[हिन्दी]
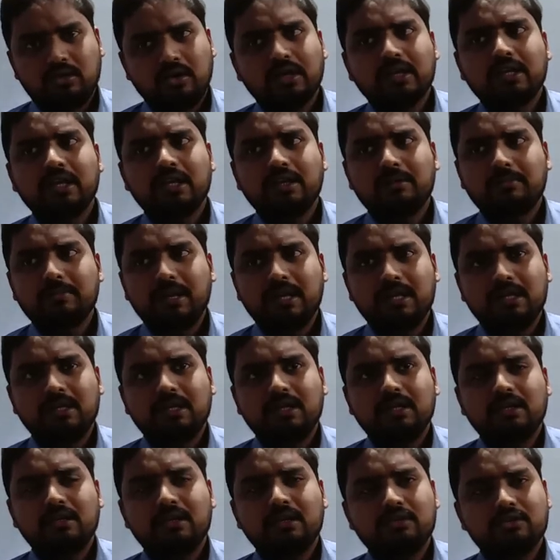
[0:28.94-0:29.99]
ऑर्गेनिक पहले
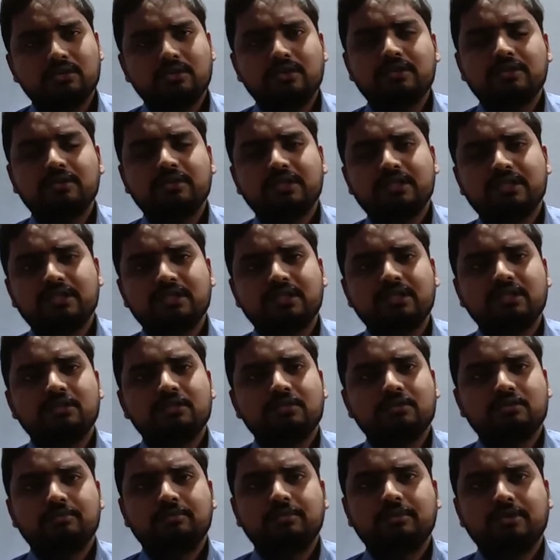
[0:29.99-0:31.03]
देखेंगे छोटी छोटी चीज़ें
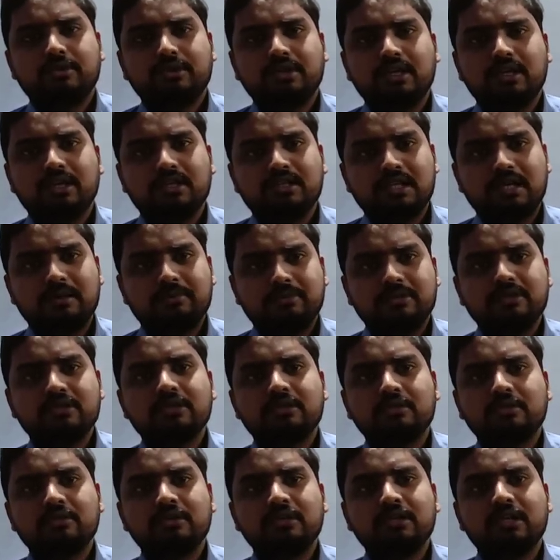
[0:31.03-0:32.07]
जो बोर्ड के हिसाब से
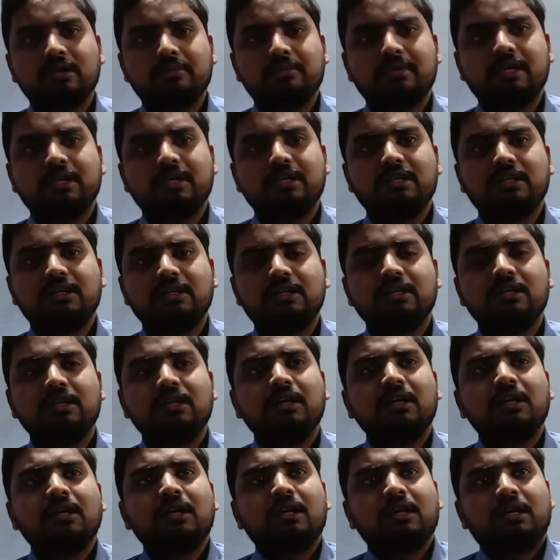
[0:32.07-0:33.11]
ज़रूरी हैं हमारे लिए
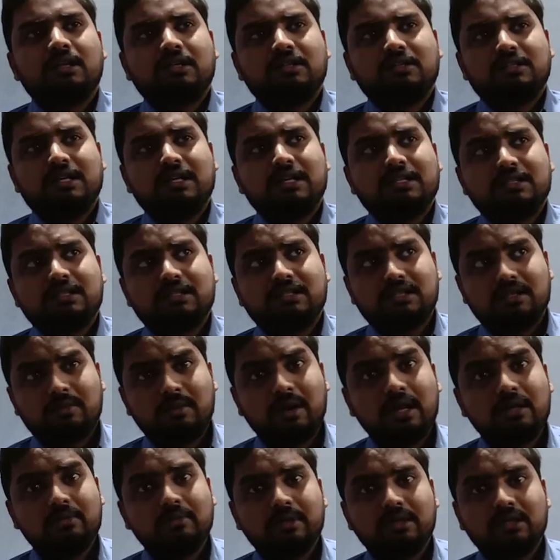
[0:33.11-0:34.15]
जहाँ से
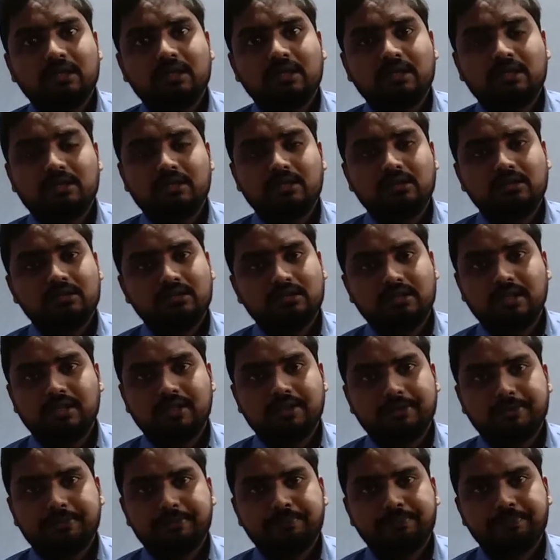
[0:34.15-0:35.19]
सवाल बनते हैं ठीक
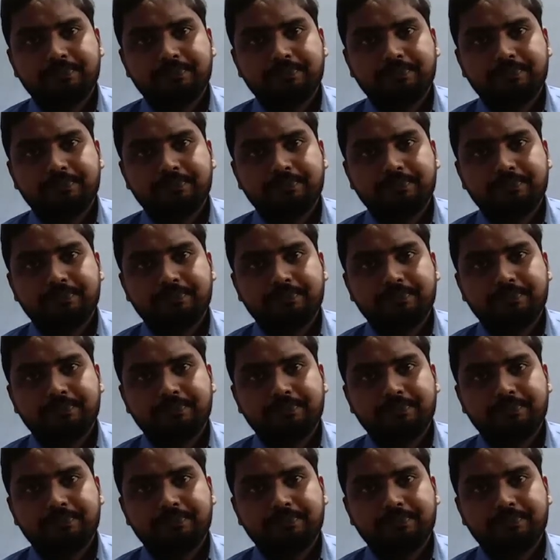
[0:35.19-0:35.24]
है